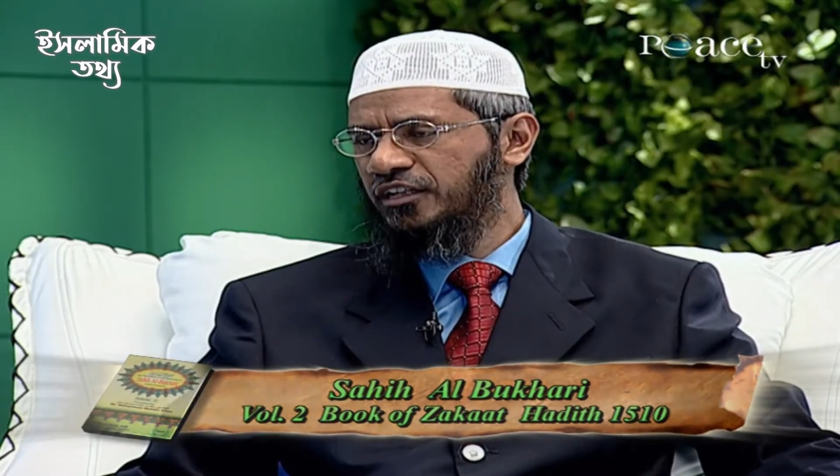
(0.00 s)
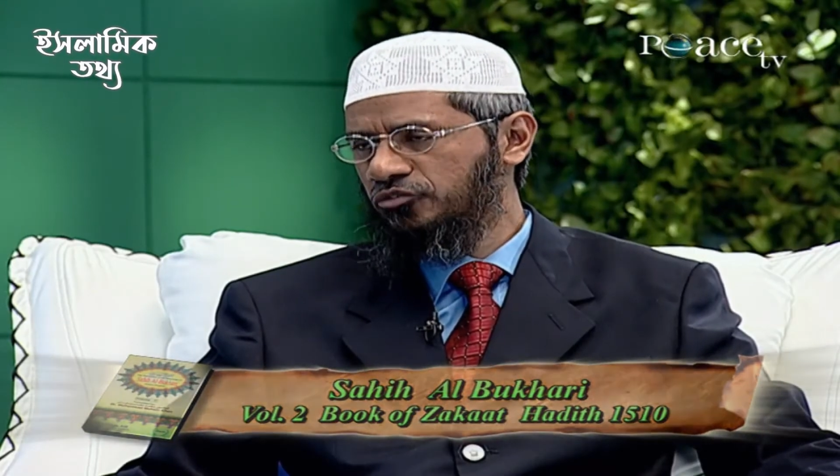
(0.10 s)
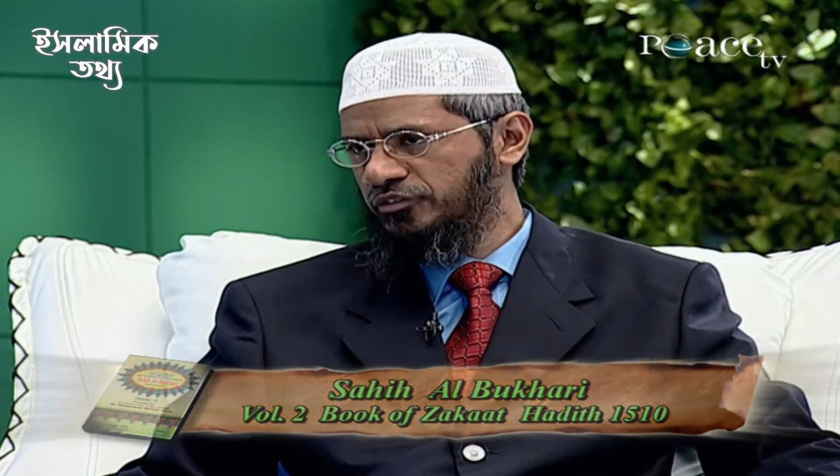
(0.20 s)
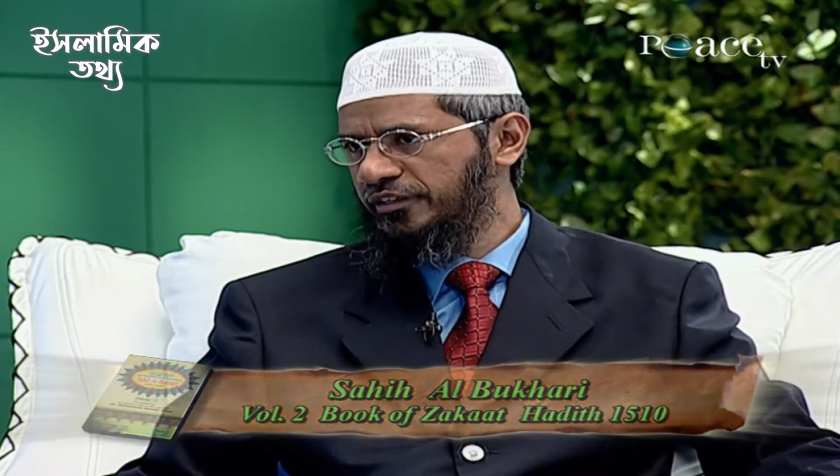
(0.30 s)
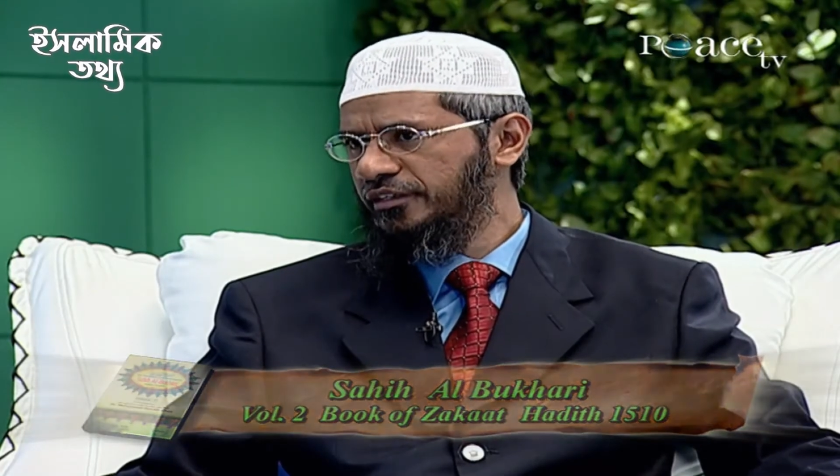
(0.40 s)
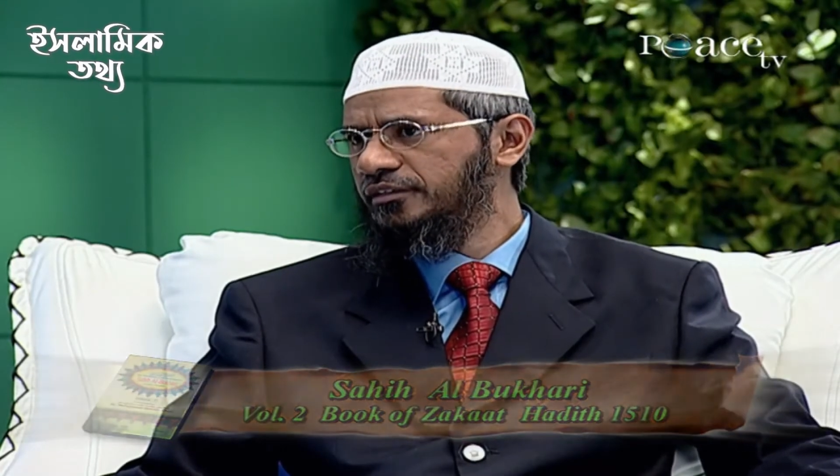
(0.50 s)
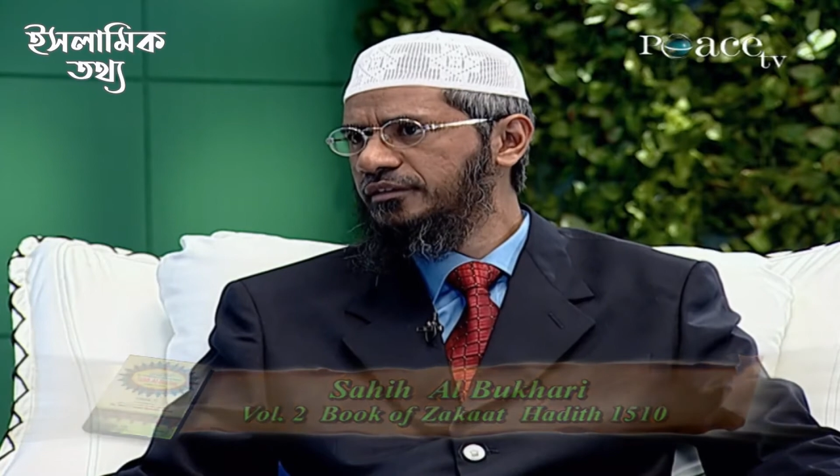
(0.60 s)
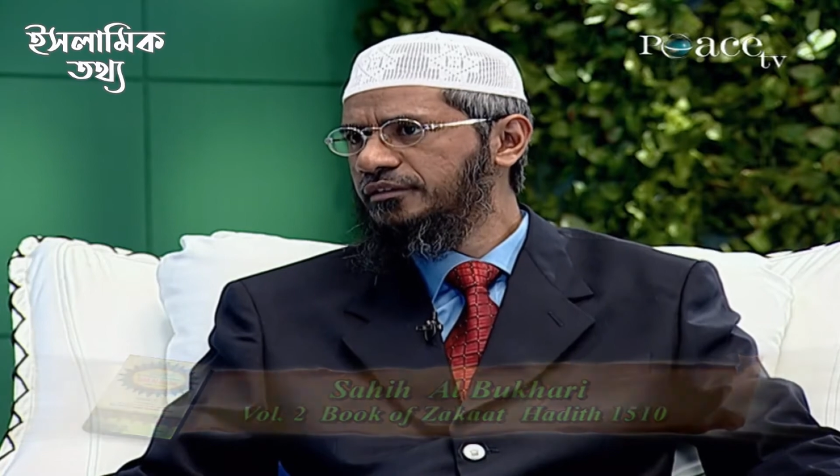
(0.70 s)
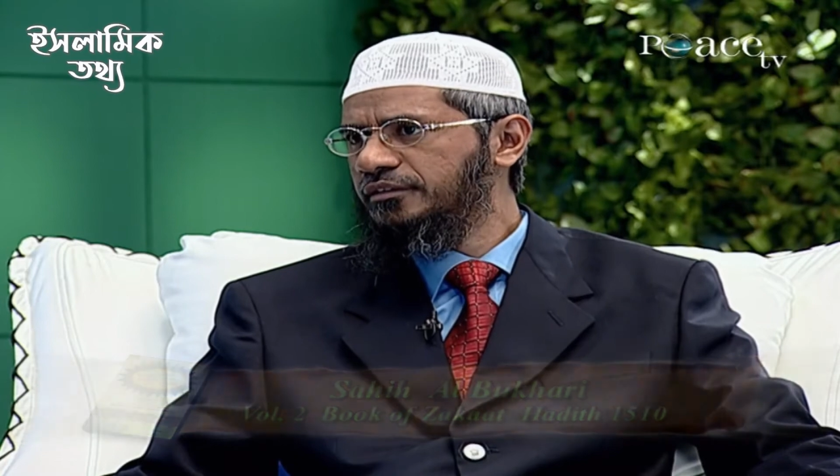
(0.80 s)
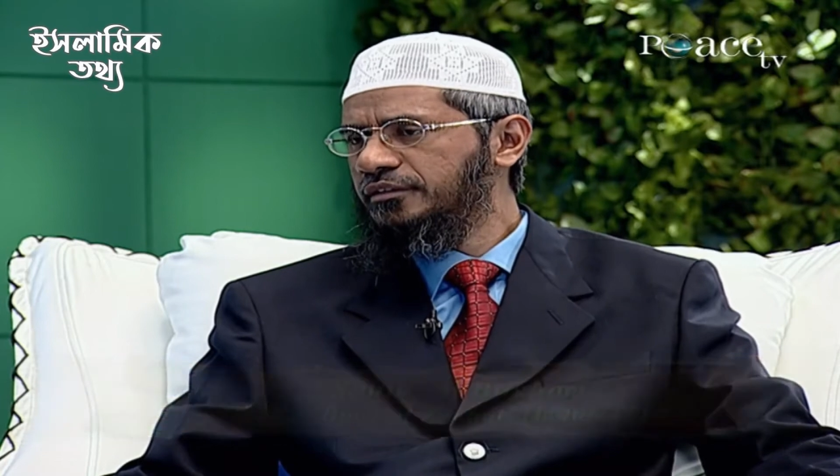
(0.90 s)
খুদ্রি
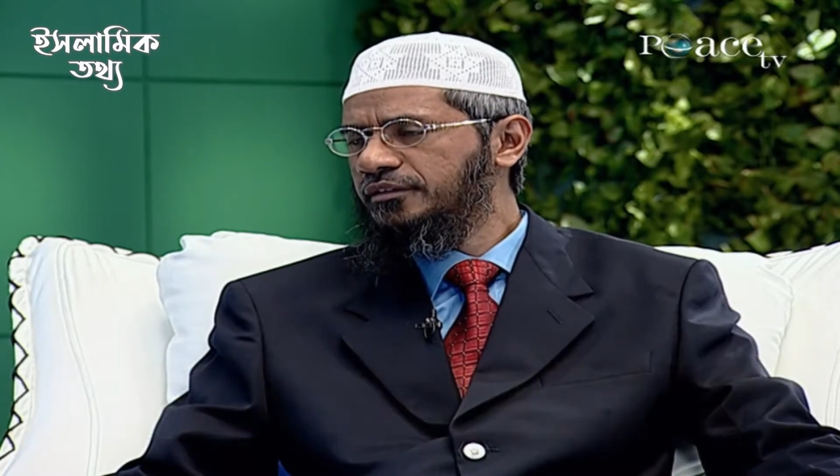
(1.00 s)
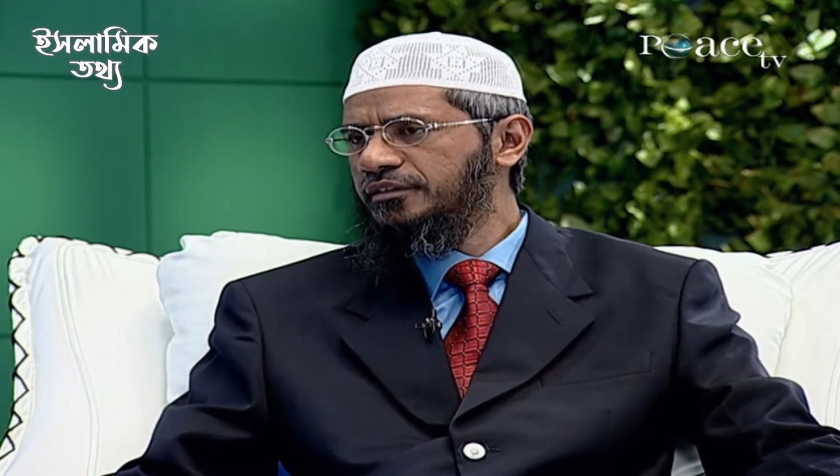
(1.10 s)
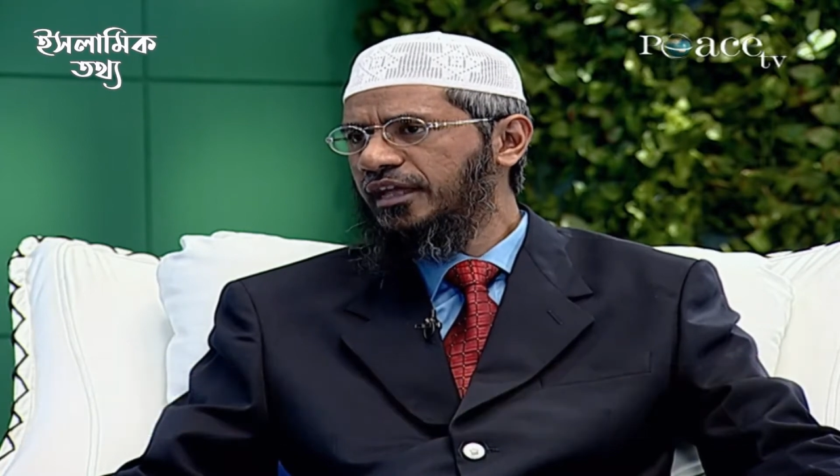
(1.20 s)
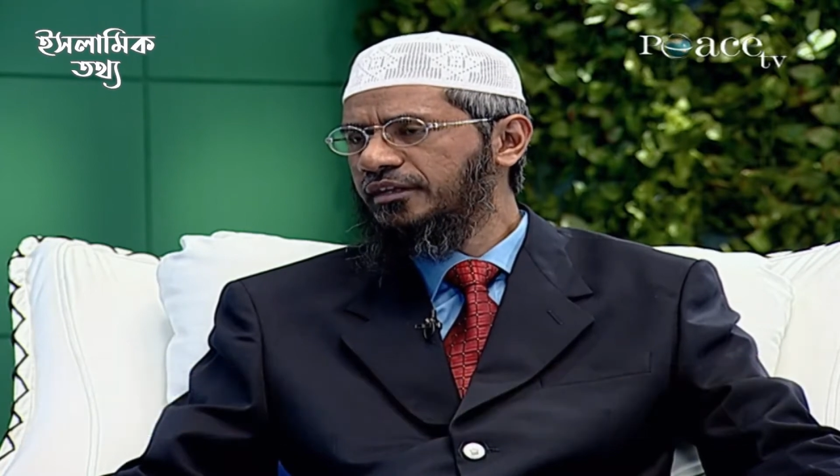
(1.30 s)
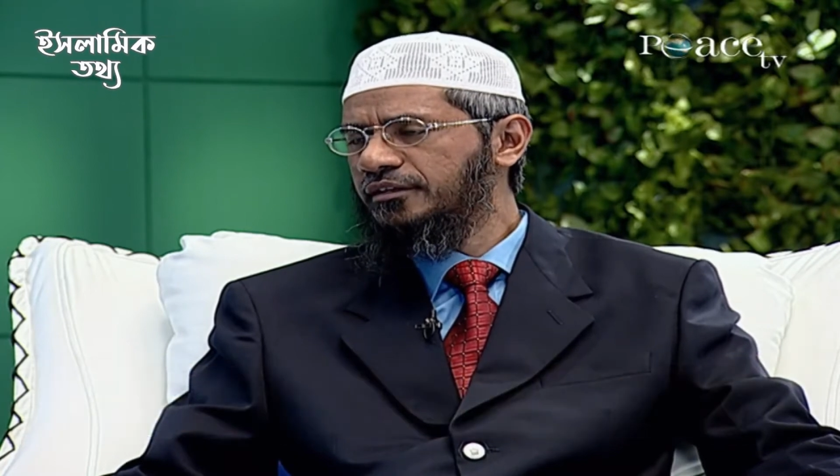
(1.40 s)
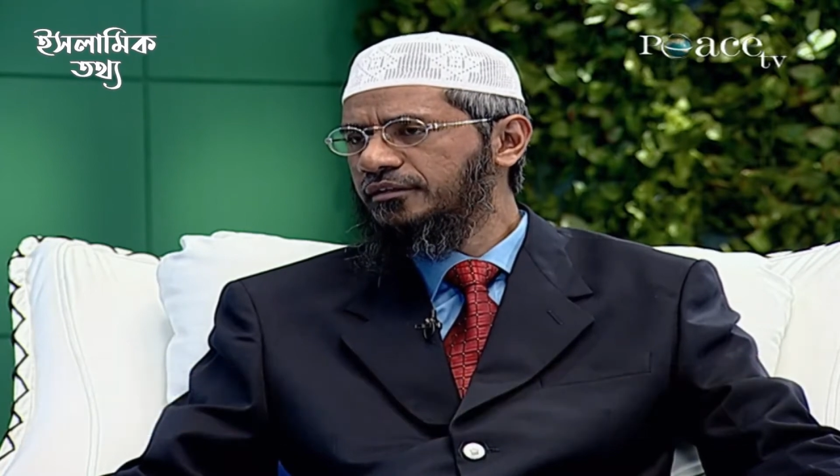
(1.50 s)
যে